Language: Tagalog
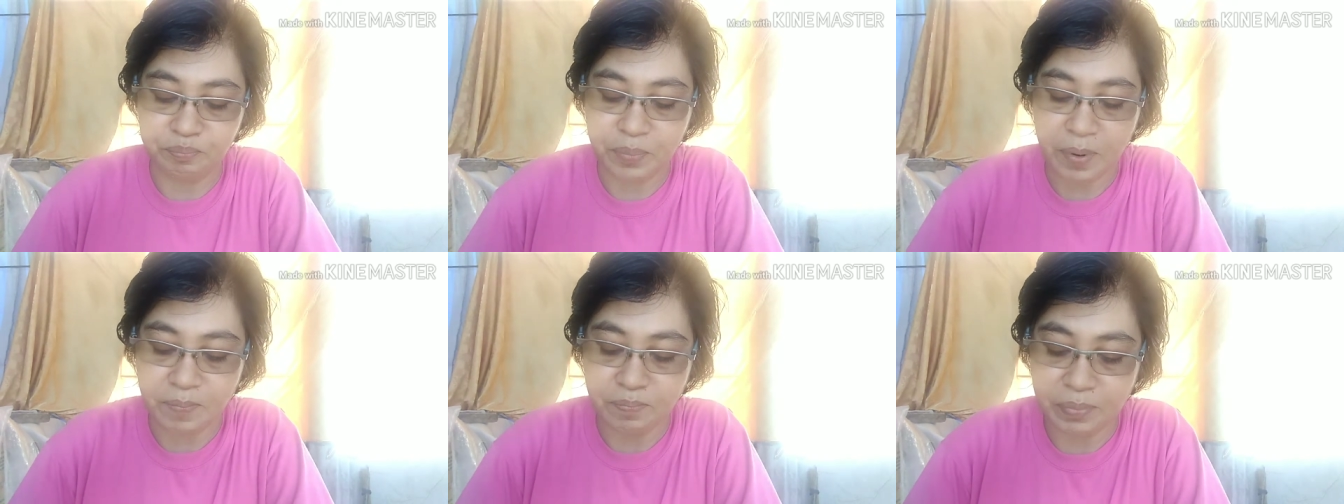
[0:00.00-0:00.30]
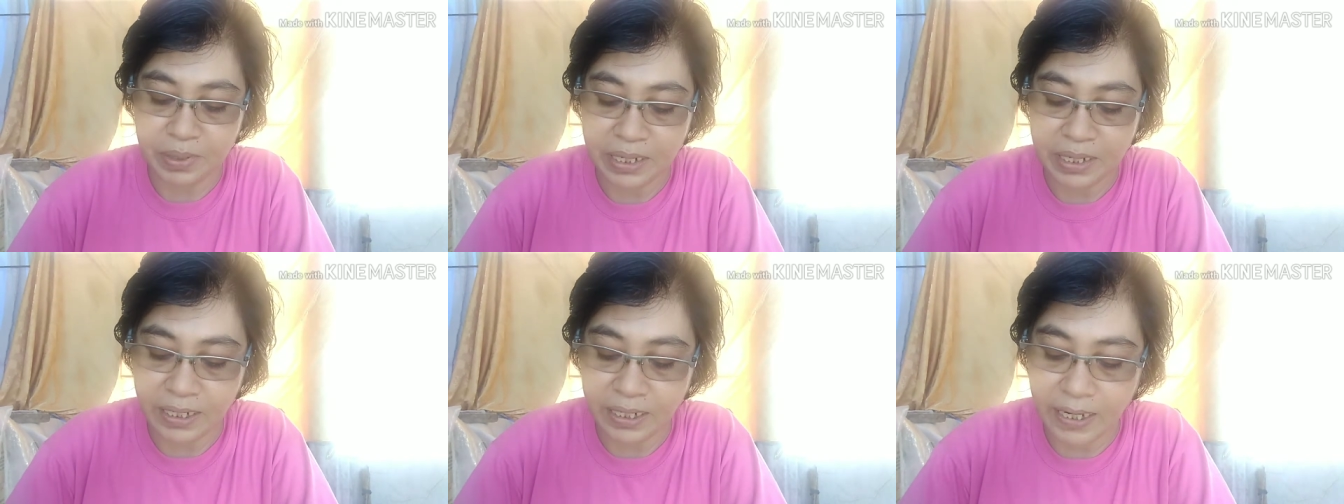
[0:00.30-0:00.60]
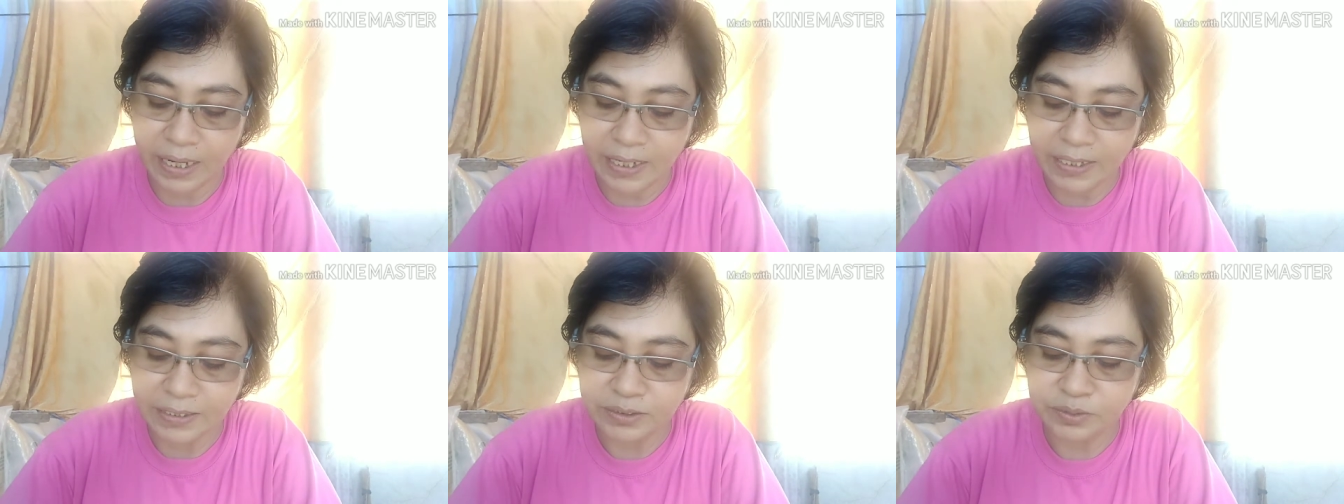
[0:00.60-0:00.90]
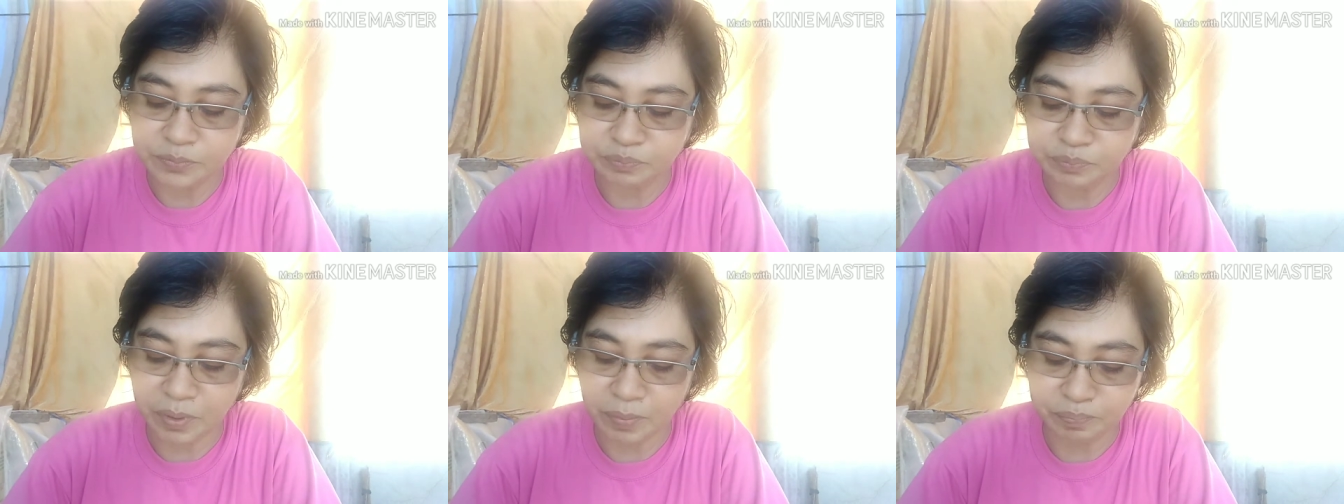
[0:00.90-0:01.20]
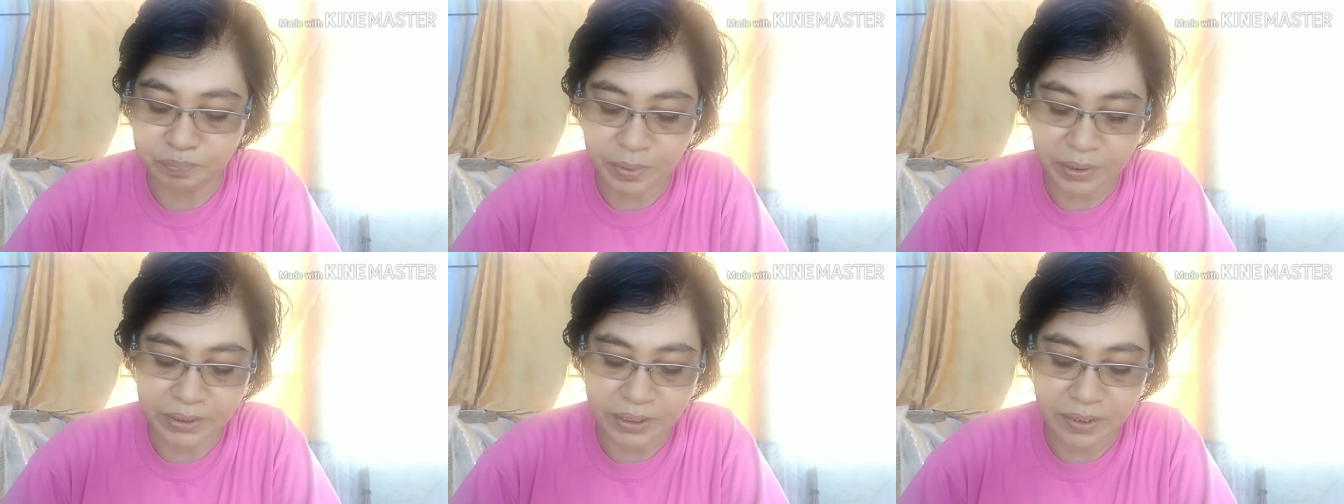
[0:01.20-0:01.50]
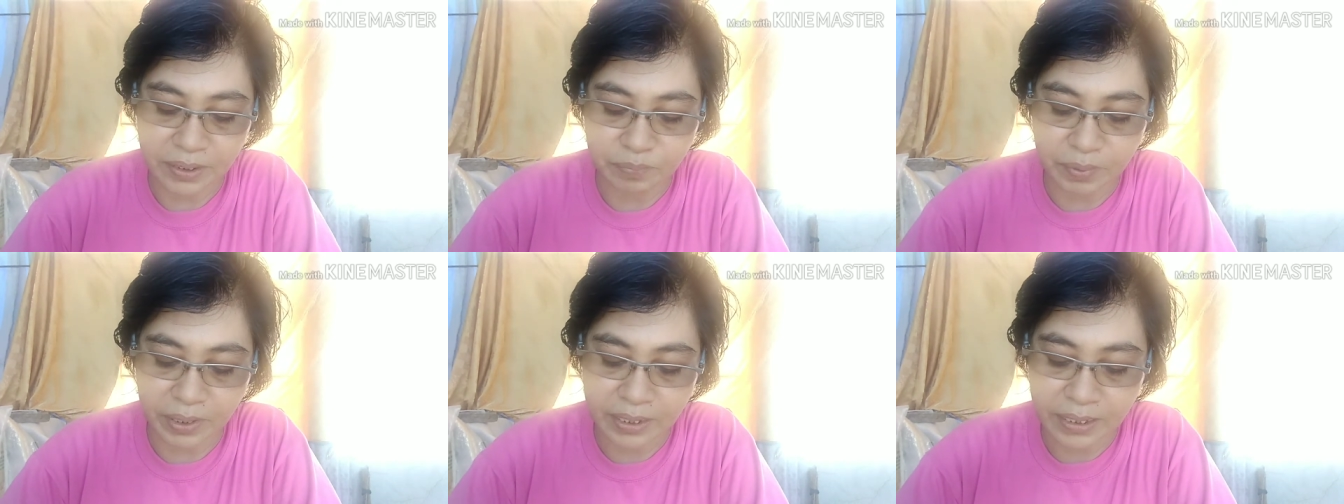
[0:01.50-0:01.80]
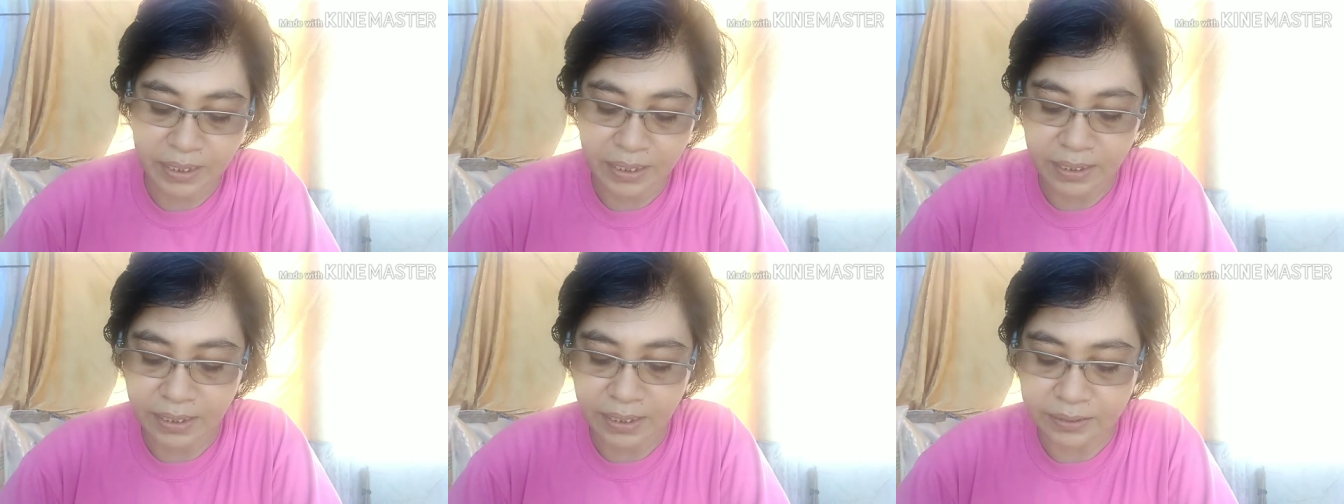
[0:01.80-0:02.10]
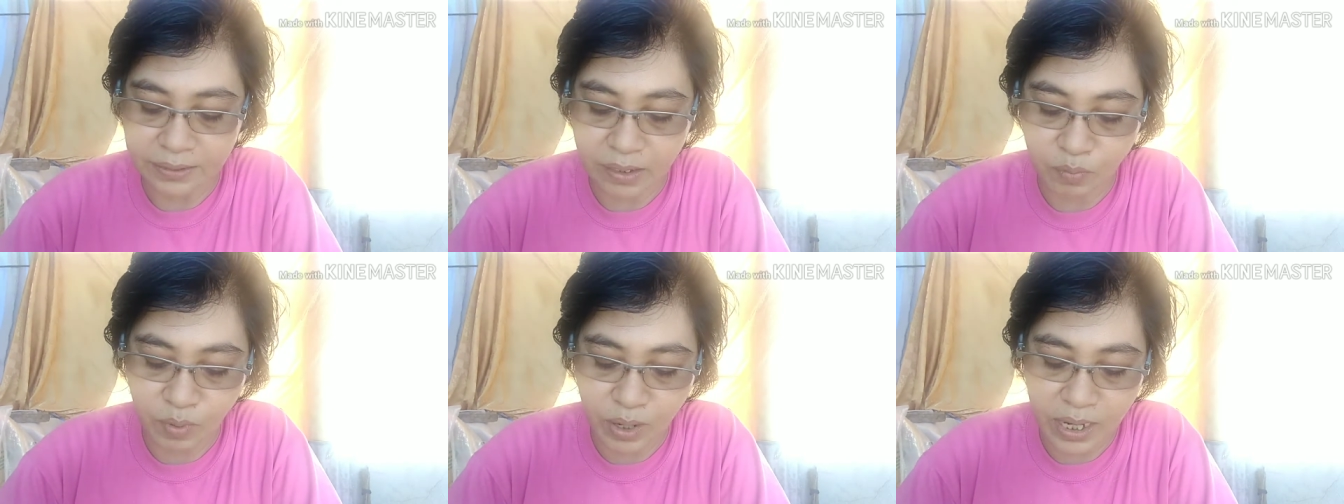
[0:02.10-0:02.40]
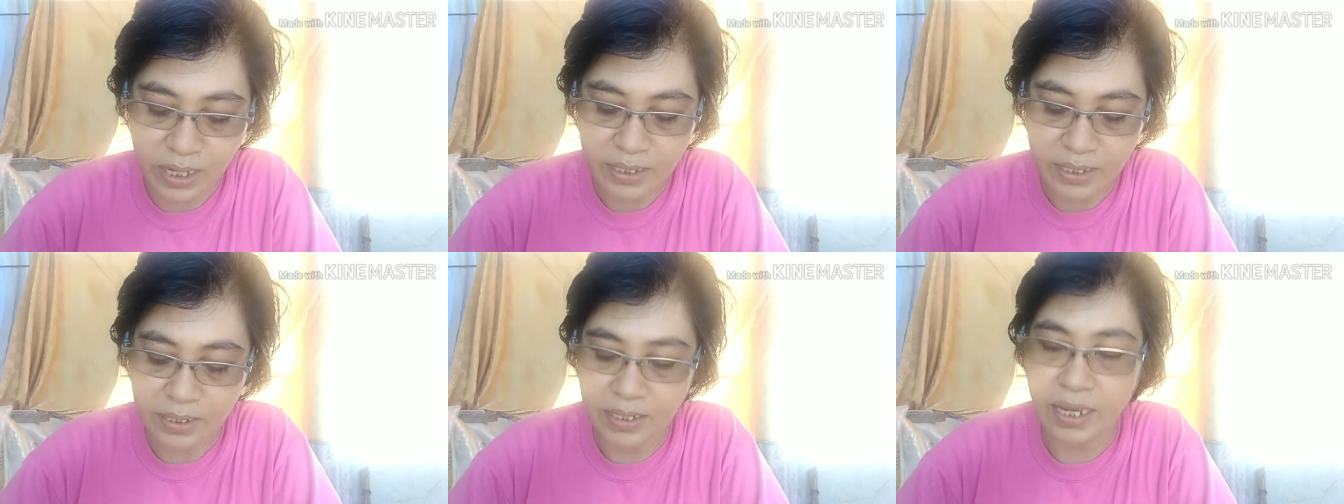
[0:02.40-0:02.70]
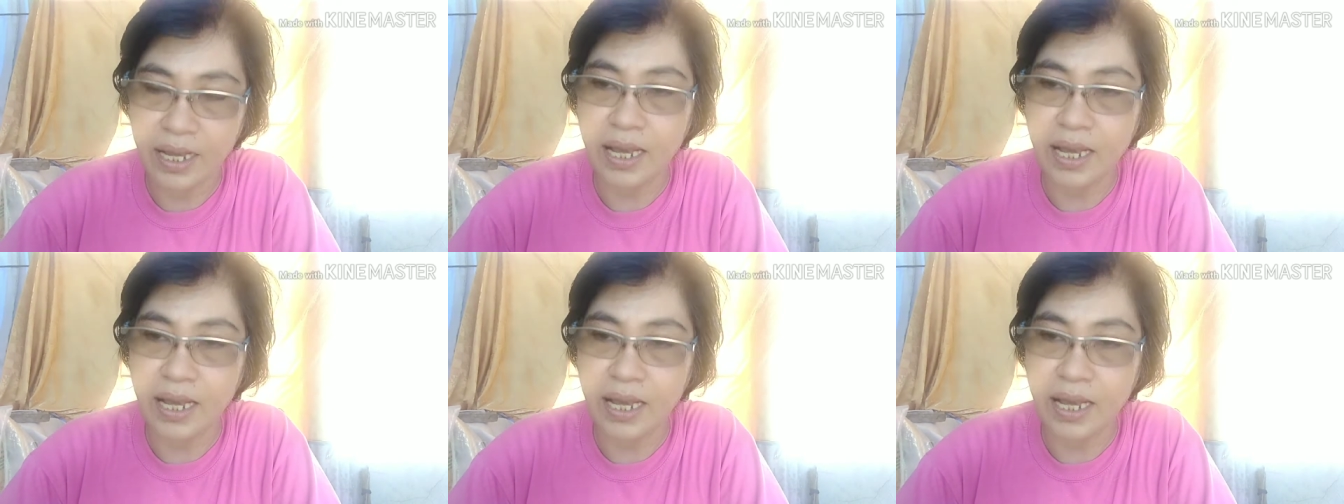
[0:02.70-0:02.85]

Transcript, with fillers: pampalakas, pampatibay ng katawan,